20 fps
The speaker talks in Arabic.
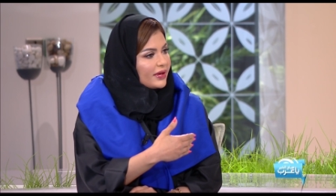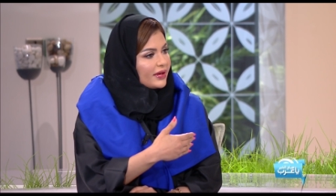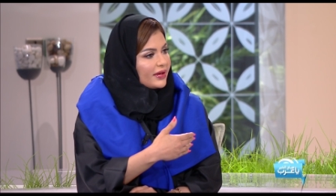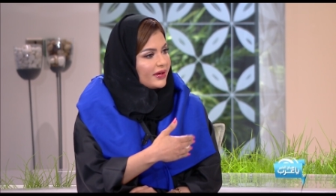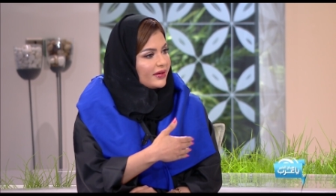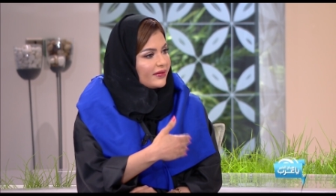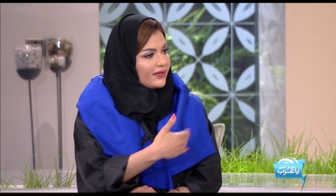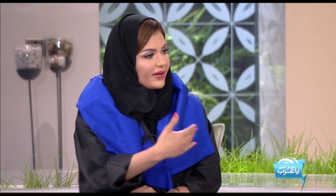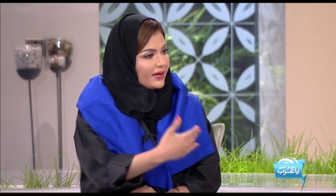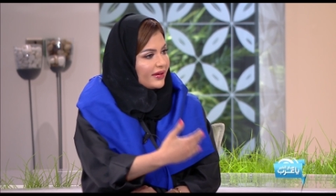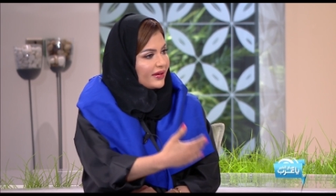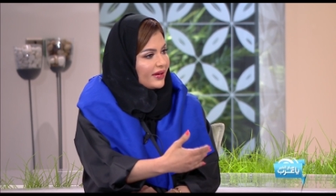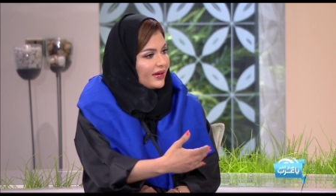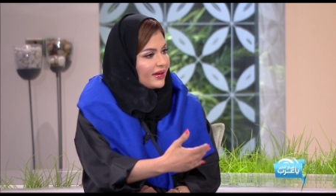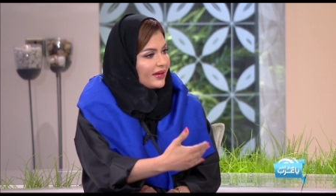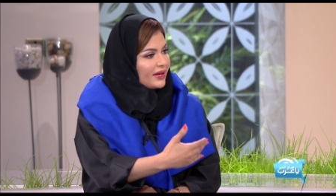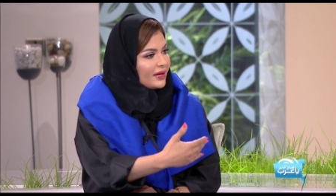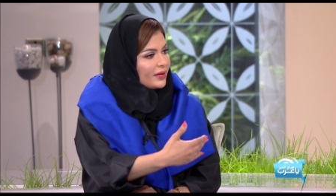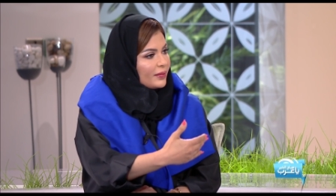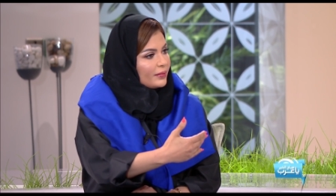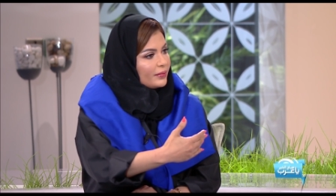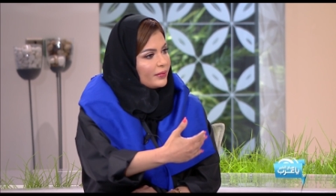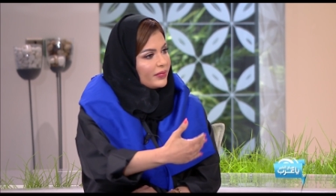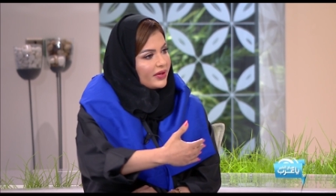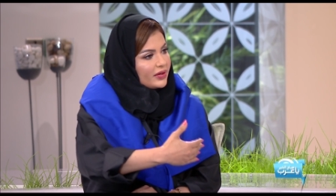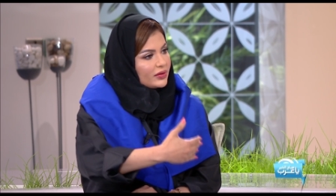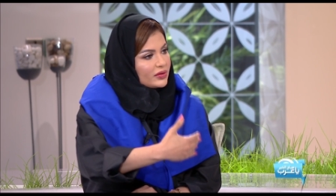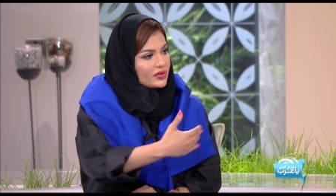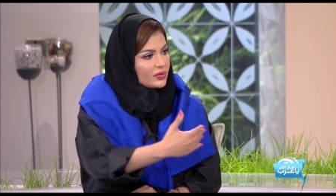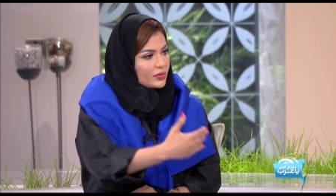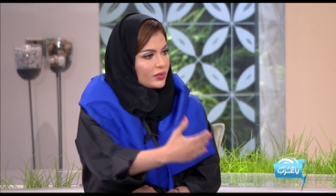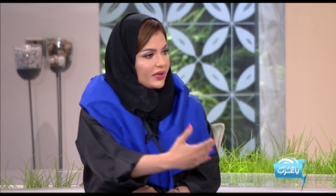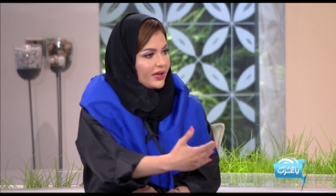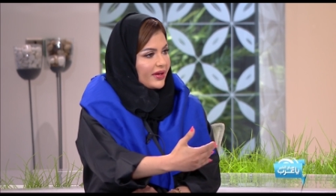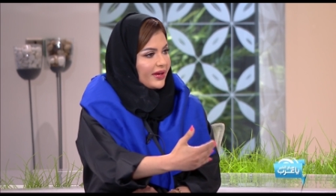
الفني باصوله